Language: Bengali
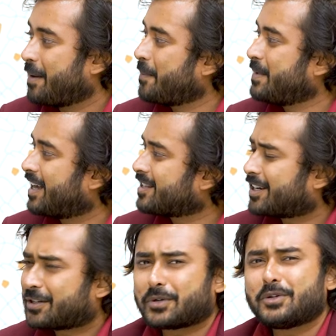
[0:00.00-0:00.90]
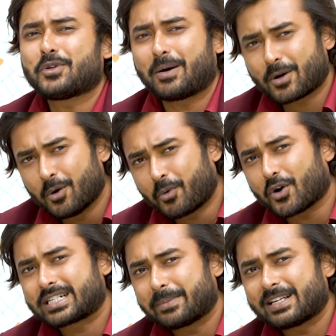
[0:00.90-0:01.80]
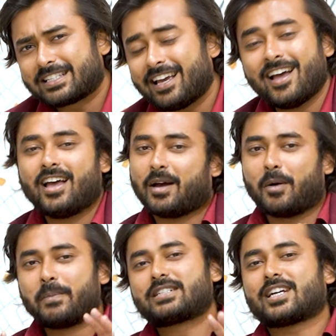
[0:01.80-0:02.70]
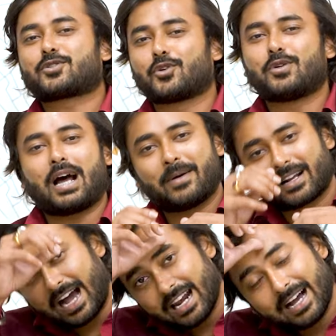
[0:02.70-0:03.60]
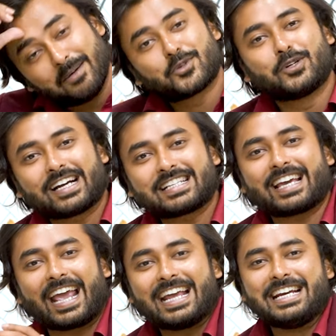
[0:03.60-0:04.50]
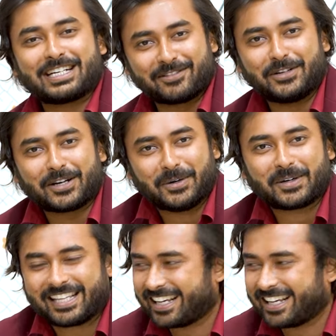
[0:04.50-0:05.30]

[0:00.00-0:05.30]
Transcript: এবং মিনাল স্যারকেও কিন্তু আমরা খুব কষ্টে পেয়েছি এবং বিশ্বাস করুন আমার কাল ঘাম ছুটে গেছে এই ইন্টারভিউটা করতে